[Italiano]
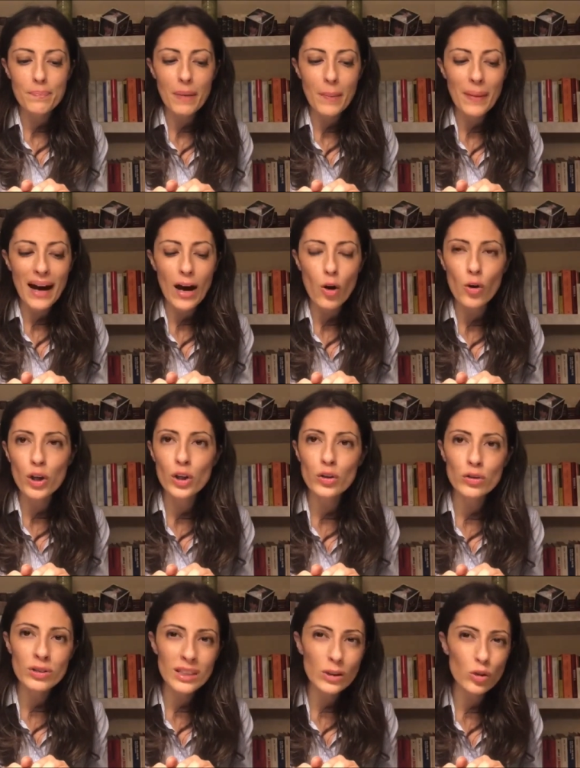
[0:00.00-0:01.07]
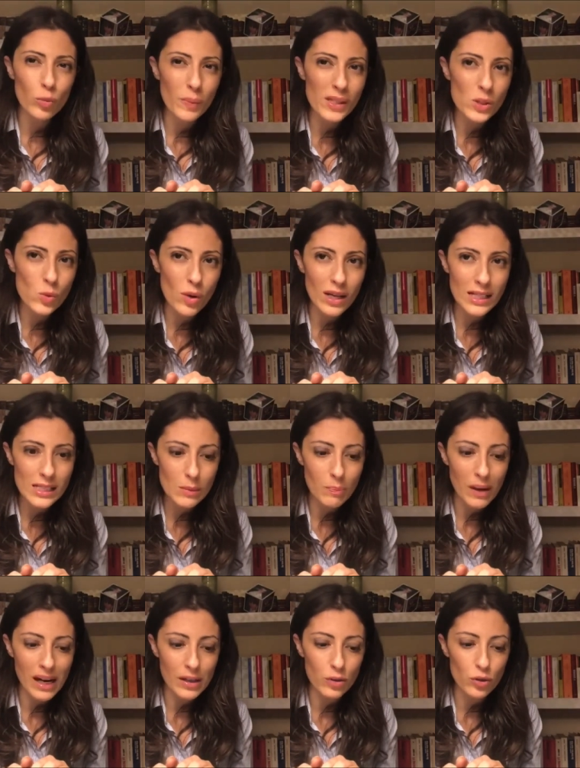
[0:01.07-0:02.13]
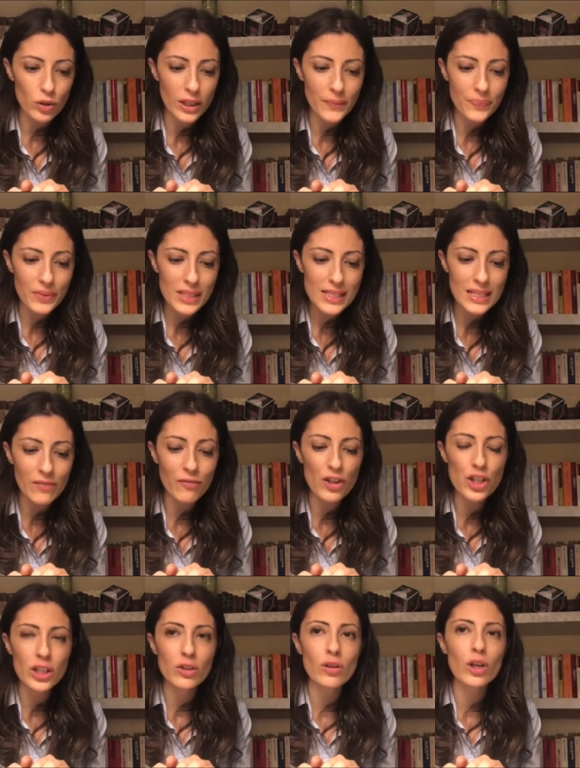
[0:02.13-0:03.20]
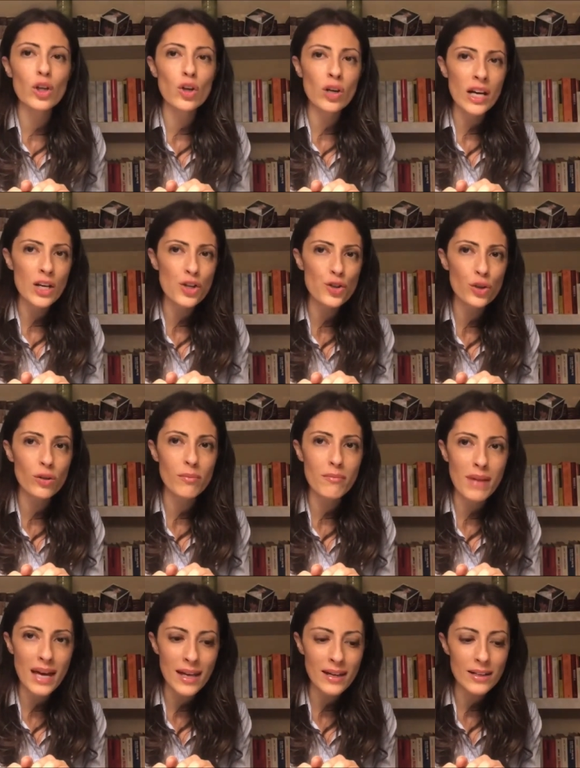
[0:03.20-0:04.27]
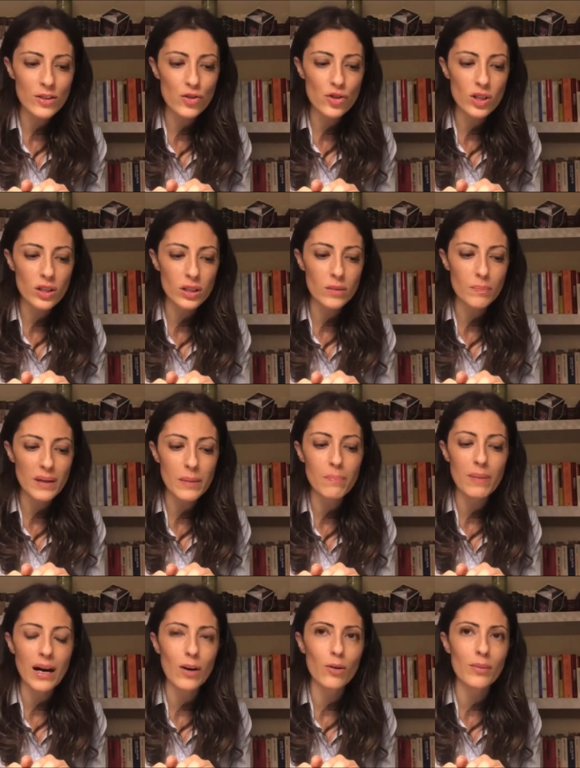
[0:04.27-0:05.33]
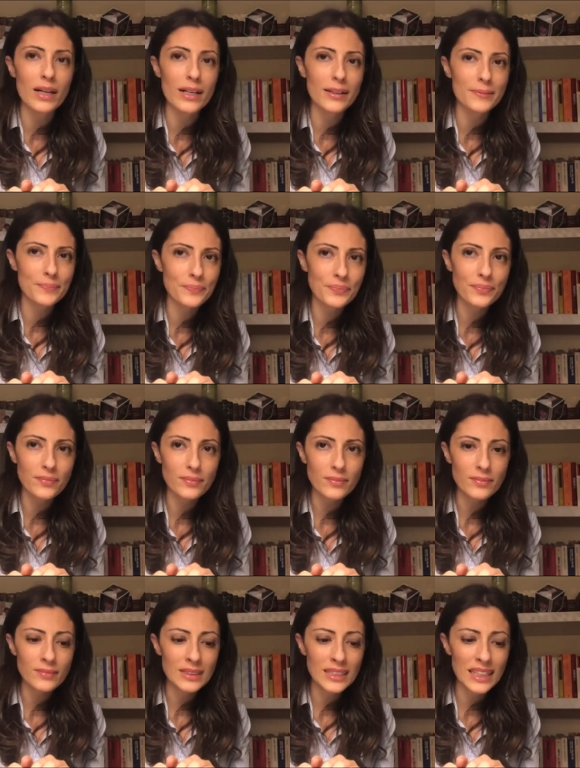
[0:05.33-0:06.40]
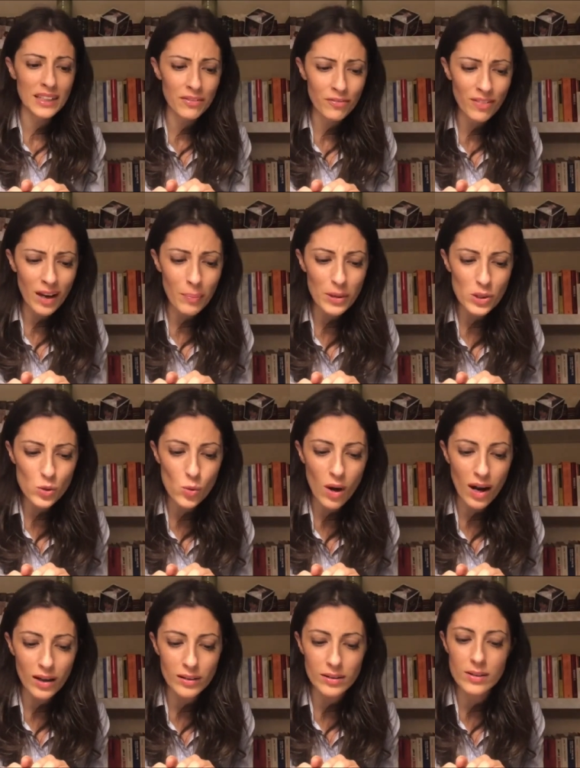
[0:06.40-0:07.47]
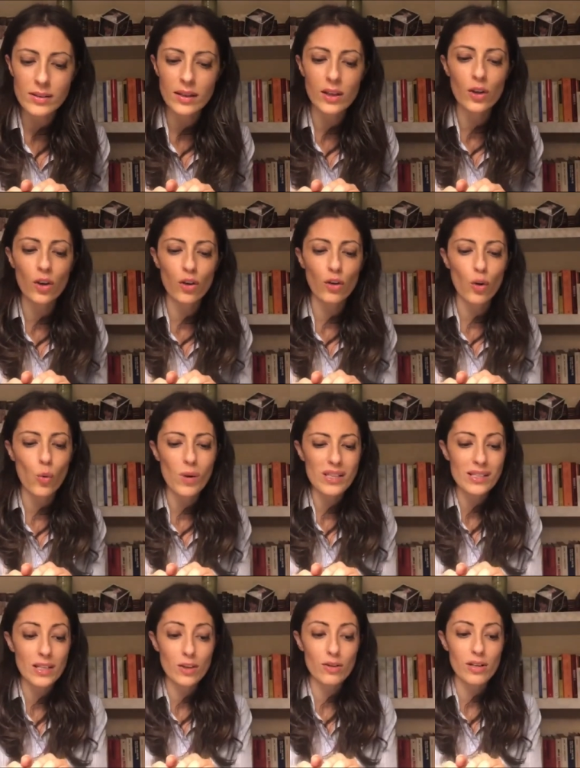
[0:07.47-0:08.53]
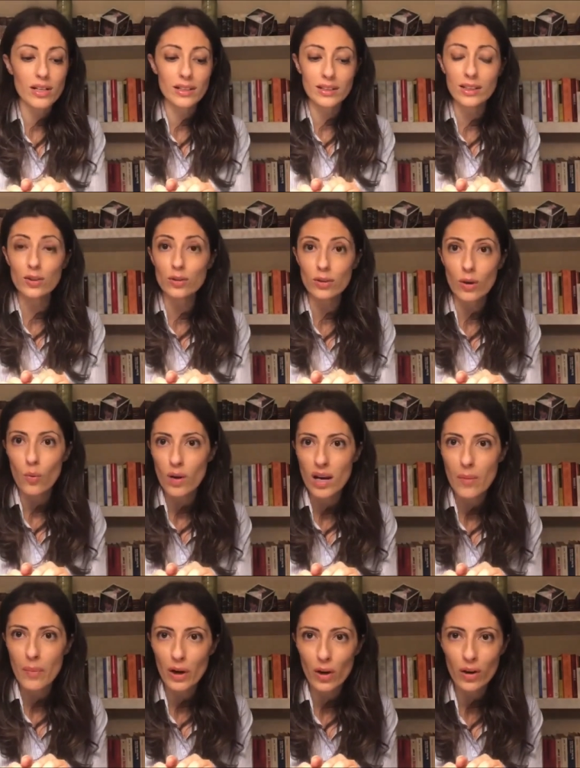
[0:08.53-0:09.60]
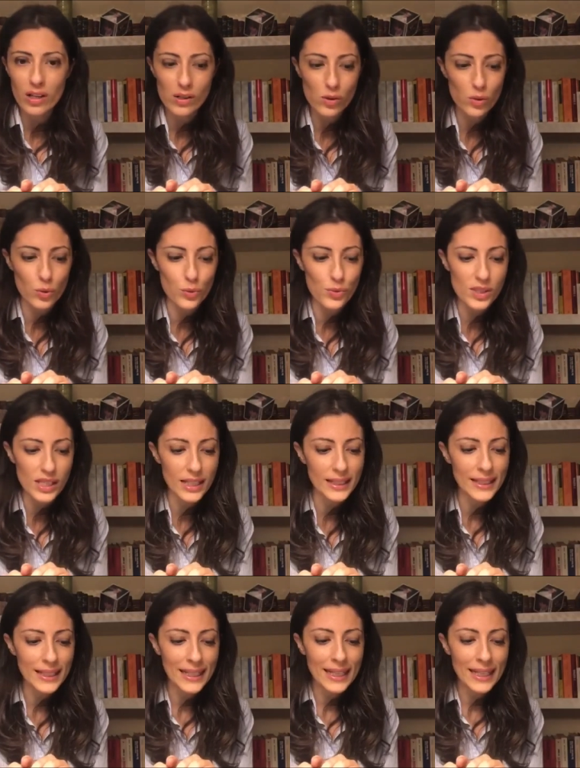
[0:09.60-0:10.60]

Papà, ho incontrato Pasquale Spadola. Sta facendo il location manager per Palomar. Chi fa Pasquale? disse il nonno quasi inorridito da quelle parole astruse